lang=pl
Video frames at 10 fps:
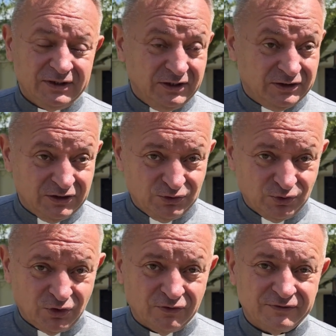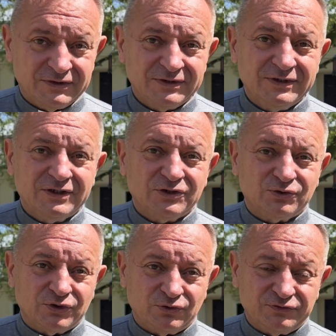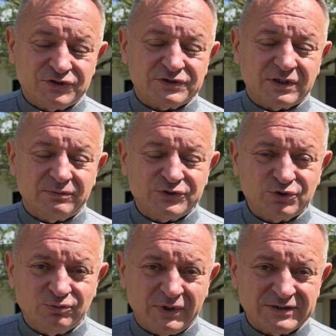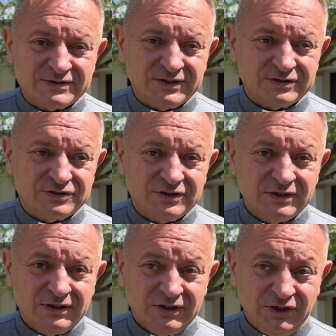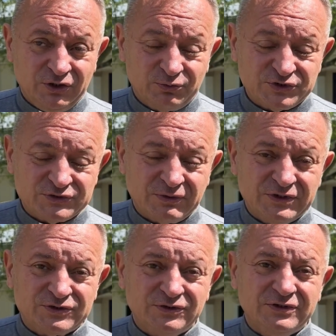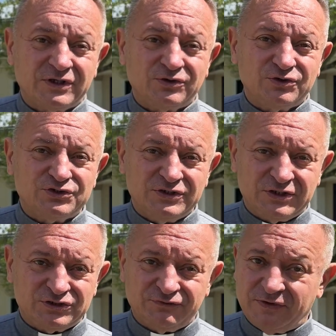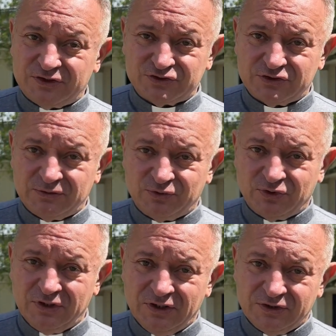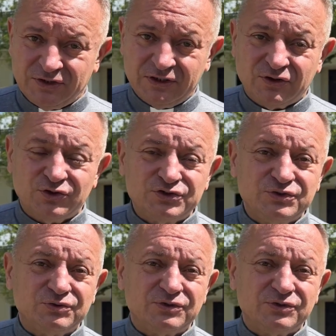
i ten duchowy, który również staramy się umacniać, i to przesłanie Solidarności jakże ważne, bo ten Kościół,